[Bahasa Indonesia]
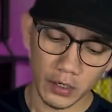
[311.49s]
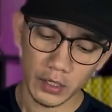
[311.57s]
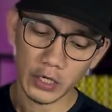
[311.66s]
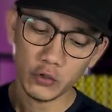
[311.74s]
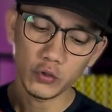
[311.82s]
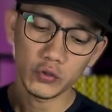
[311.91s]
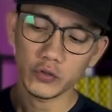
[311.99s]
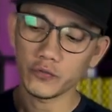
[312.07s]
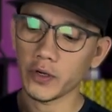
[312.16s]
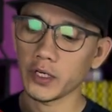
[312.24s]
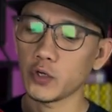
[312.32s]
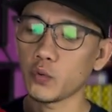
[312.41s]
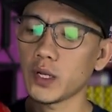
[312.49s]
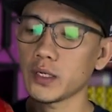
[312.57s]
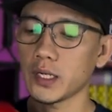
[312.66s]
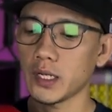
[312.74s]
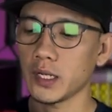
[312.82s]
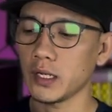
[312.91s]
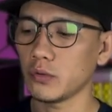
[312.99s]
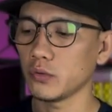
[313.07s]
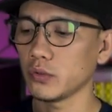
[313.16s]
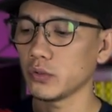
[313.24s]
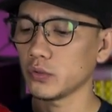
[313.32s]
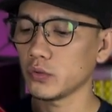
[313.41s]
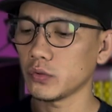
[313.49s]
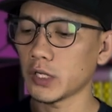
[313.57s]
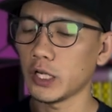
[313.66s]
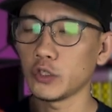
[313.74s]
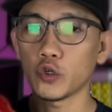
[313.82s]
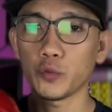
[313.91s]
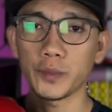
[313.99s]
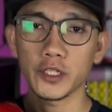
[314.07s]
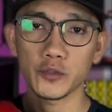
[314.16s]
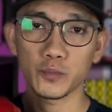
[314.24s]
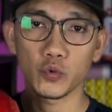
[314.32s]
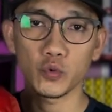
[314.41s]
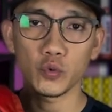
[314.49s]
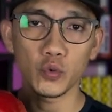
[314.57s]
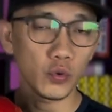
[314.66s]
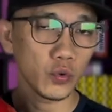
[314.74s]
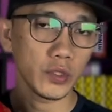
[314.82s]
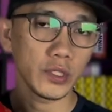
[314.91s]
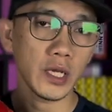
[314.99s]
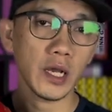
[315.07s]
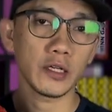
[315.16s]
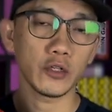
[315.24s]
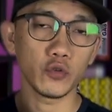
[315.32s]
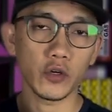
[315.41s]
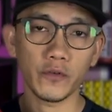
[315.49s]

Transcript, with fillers: Lalu untuk varian warna, untuk Hydrotex 10 dia ada dua